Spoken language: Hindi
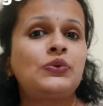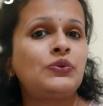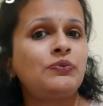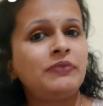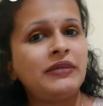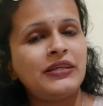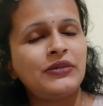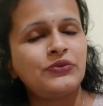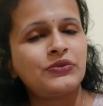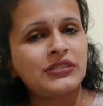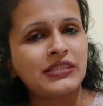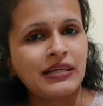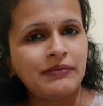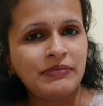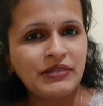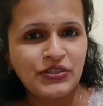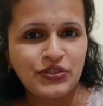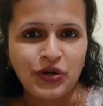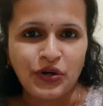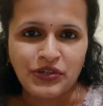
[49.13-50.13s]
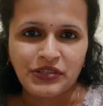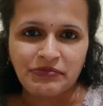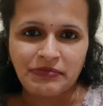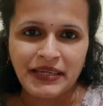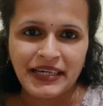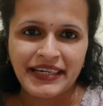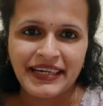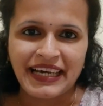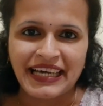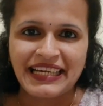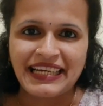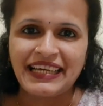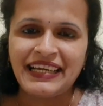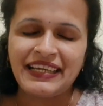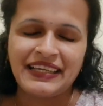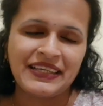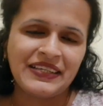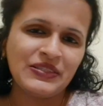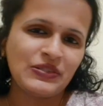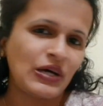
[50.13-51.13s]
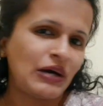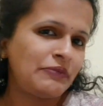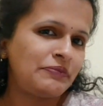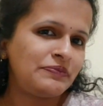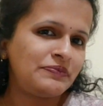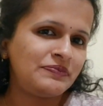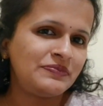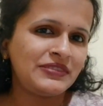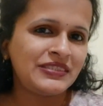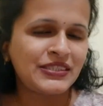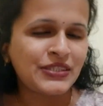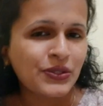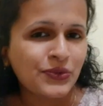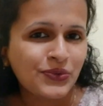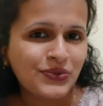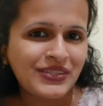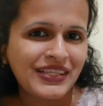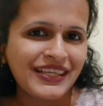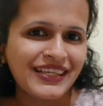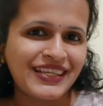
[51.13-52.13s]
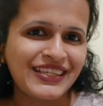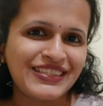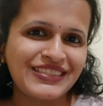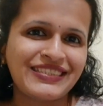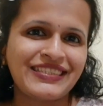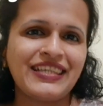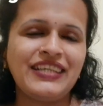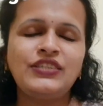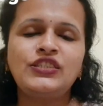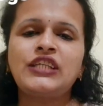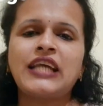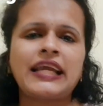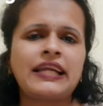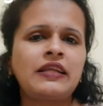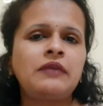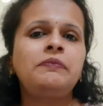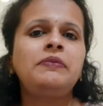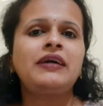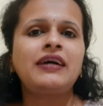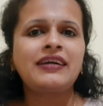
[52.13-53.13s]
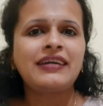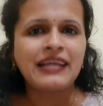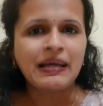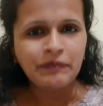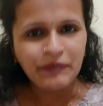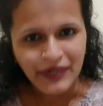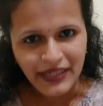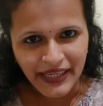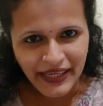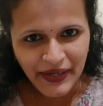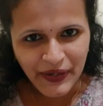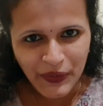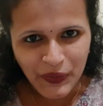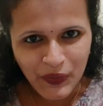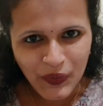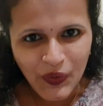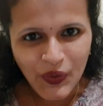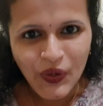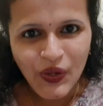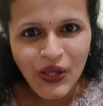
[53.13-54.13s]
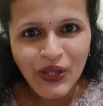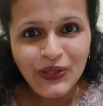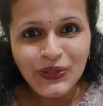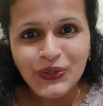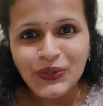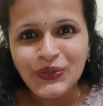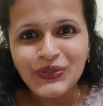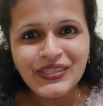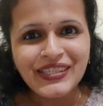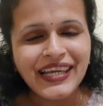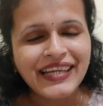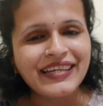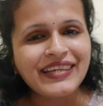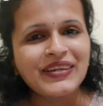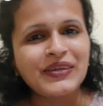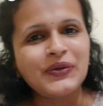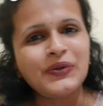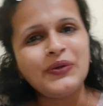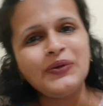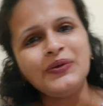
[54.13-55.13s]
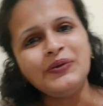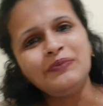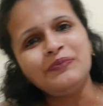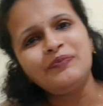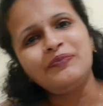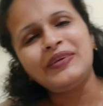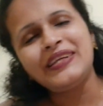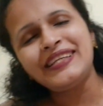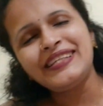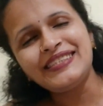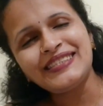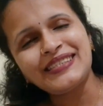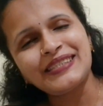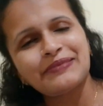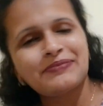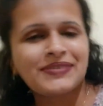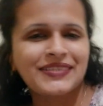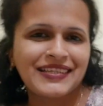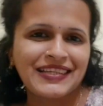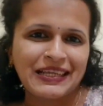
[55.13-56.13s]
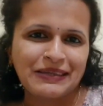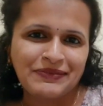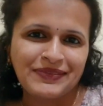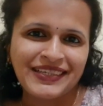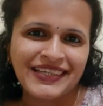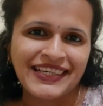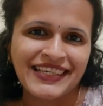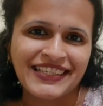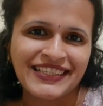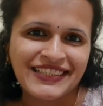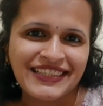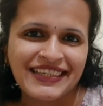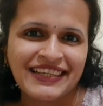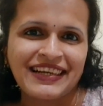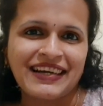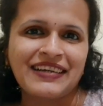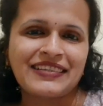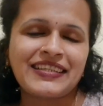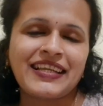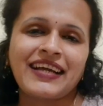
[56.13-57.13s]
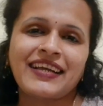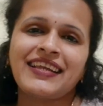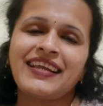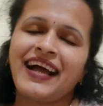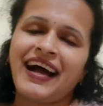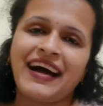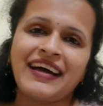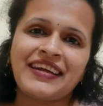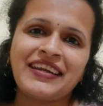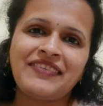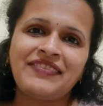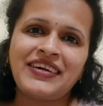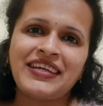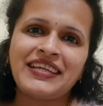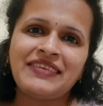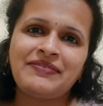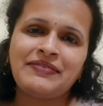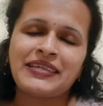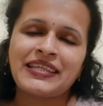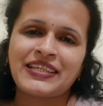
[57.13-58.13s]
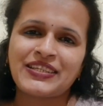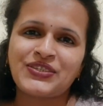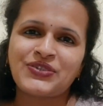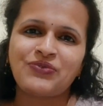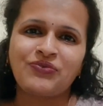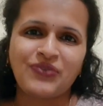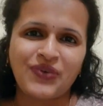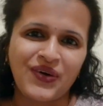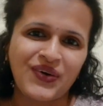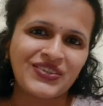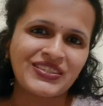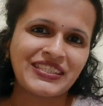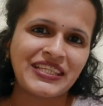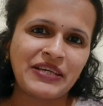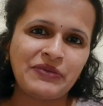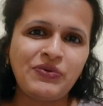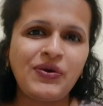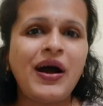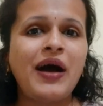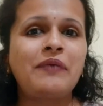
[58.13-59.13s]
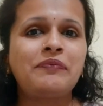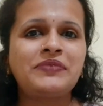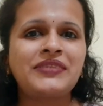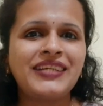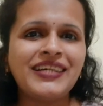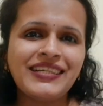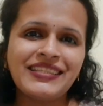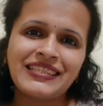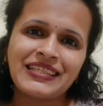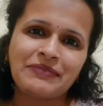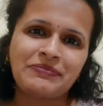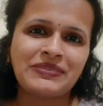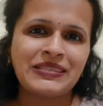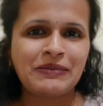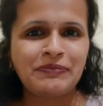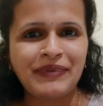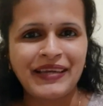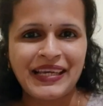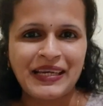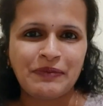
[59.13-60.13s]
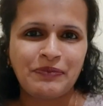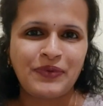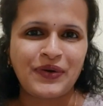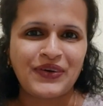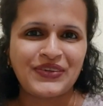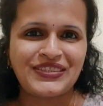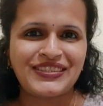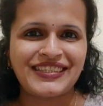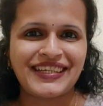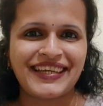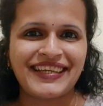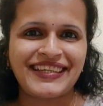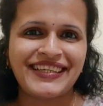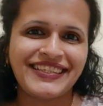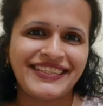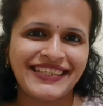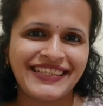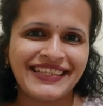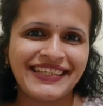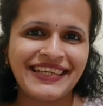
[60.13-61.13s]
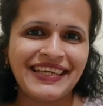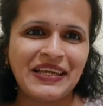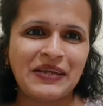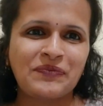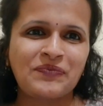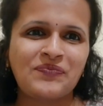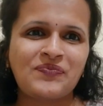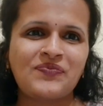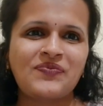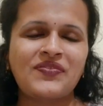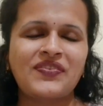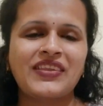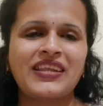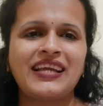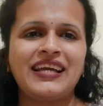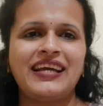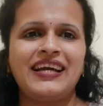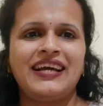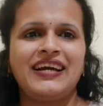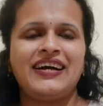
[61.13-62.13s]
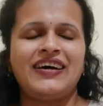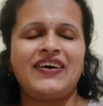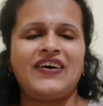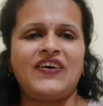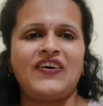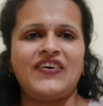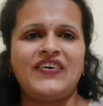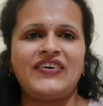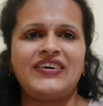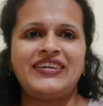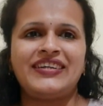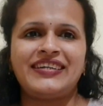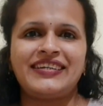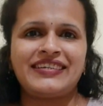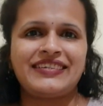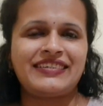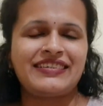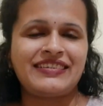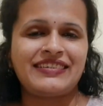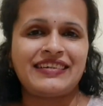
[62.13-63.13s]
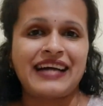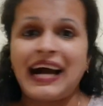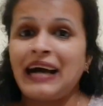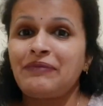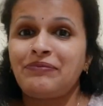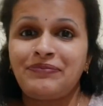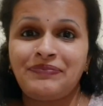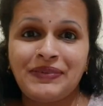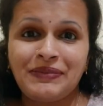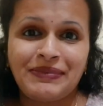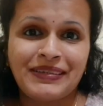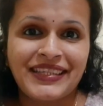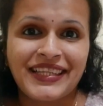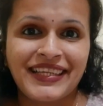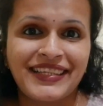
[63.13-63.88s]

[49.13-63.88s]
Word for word: वो भी उसका भी शॉर्ट्स मैंने डाला है तो आप ज़रूर देख लीजिए चैनल पे अगर आप नए हो तो चैनल को प्लीज़ सब्सक्राइब कर लीजिएगा ताकि आने वाले मेरे जो ब्लॉग्स हैं वो आप तक सबसे पहले पहुँच जाएँ ठीक है और आप भी